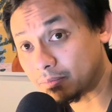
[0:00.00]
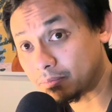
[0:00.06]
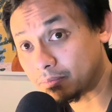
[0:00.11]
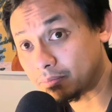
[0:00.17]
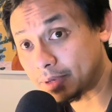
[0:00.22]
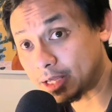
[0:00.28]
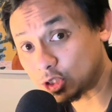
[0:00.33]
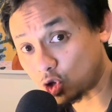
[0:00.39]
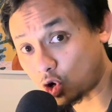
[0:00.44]

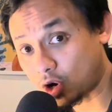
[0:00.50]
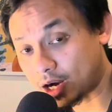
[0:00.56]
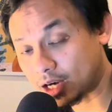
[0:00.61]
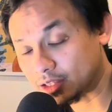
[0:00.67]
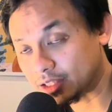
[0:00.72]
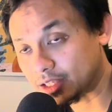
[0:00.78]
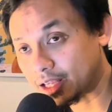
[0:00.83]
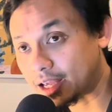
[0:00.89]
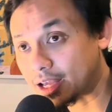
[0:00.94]
besok
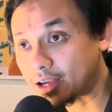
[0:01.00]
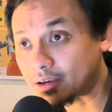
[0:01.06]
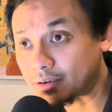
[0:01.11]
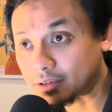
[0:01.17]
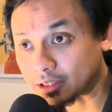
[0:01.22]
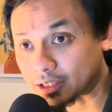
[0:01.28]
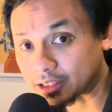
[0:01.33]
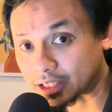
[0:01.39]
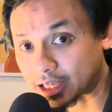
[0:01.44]
artinya
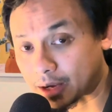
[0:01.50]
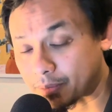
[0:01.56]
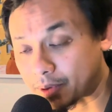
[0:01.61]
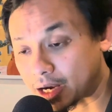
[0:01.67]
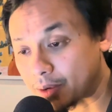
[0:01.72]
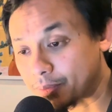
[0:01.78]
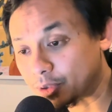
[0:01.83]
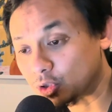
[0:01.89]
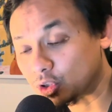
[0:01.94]
ketika
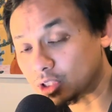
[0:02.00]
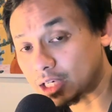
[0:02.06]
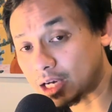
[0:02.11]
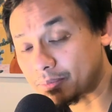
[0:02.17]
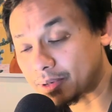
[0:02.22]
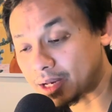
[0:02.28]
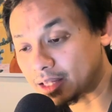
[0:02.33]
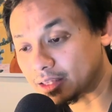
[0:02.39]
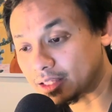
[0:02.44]
menghadapi
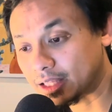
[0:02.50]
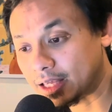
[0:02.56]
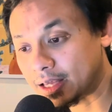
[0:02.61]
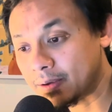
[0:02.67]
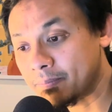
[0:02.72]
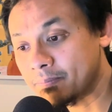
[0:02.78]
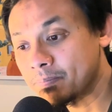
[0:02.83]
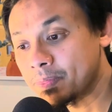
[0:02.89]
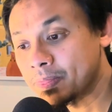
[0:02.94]
Tottenham nanti
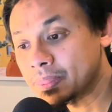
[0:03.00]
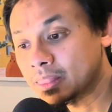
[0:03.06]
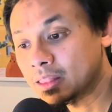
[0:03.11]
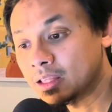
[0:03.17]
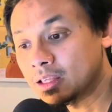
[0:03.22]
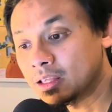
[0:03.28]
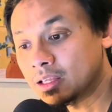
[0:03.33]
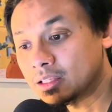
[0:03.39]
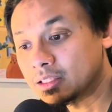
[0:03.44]
ya.
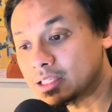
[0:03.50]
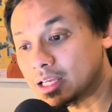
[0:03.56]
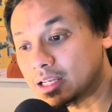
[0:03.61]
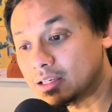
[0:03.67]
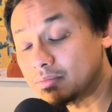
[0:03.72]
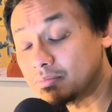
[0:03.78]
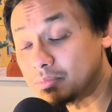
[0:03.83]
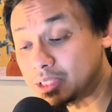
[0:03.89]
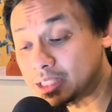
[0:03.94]

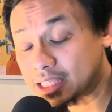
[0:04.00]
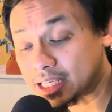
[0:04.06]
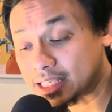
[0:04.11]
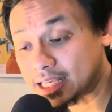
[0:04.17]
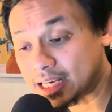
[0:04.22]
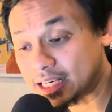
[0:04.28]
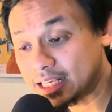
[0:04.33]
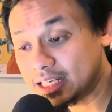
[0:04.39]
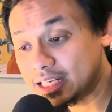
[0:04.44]
Jadi, bisa
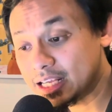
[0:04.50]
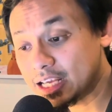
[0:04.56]
jadi dia